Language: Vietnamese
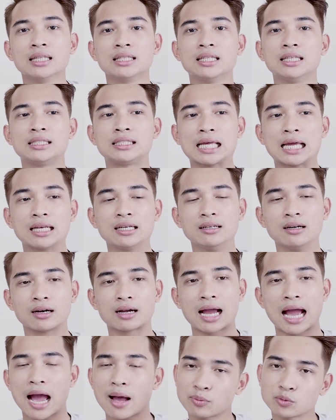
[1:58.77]
thì sẽ
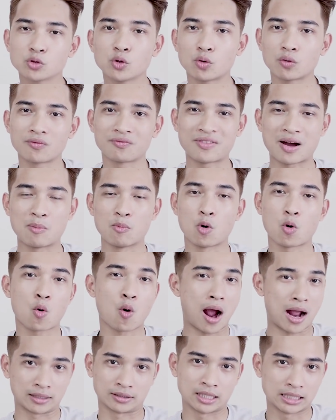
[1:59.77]
được áp dụng vào một
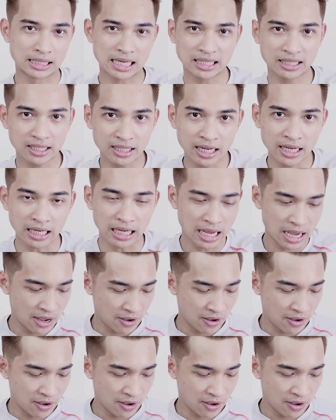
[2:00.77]
khoảng thời gian nhất định.